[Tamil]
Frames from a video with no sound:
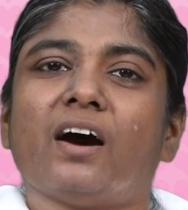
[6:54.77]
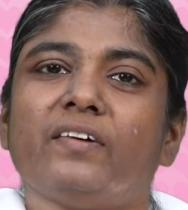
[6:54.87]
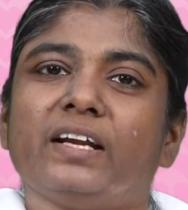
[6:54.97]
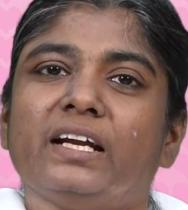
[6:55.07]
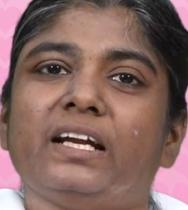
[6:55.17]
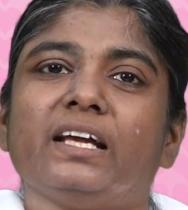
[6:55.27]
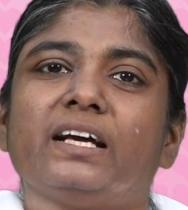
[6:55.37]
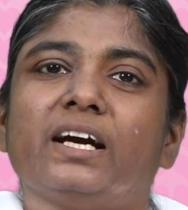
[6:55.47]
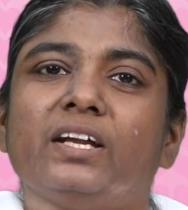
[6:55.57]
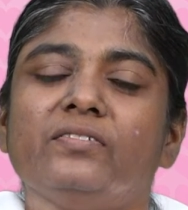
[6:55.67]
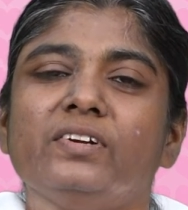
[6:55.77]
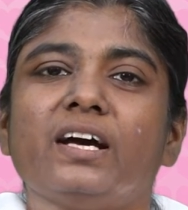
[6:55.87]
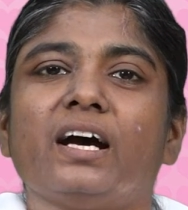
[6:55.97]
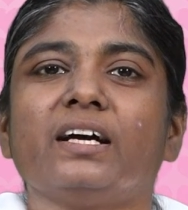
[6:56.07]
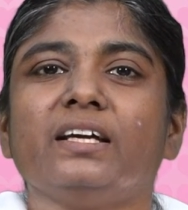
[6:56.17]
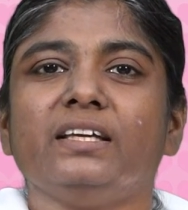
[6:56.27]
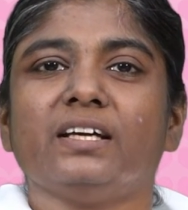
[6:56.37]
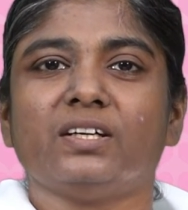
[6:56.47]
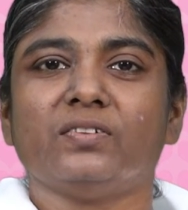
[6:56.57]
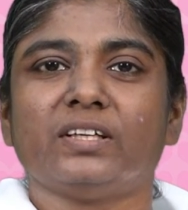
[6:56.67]
அவர் என்னை கருவியாக
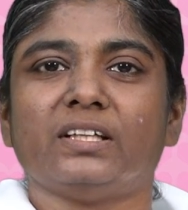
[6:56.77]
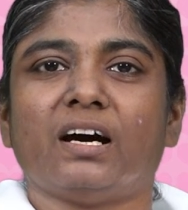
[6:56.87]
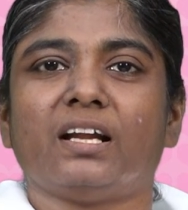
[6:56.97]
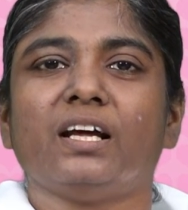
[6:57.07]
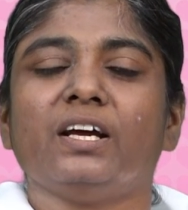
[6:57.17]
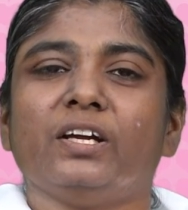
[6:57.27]
இயக்குவதால்